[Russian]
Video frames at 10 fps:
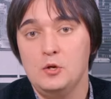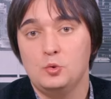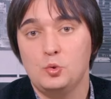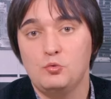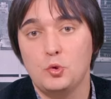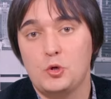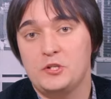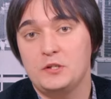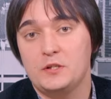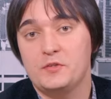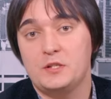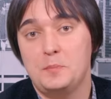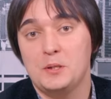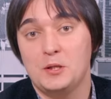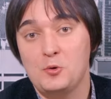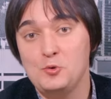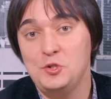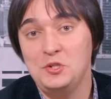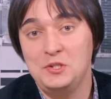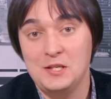но в Лукашенковской
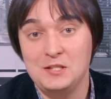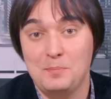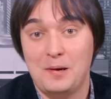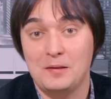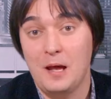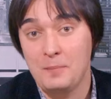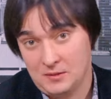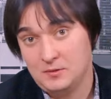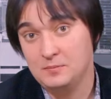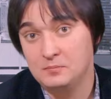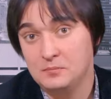Беларуси есть парламент.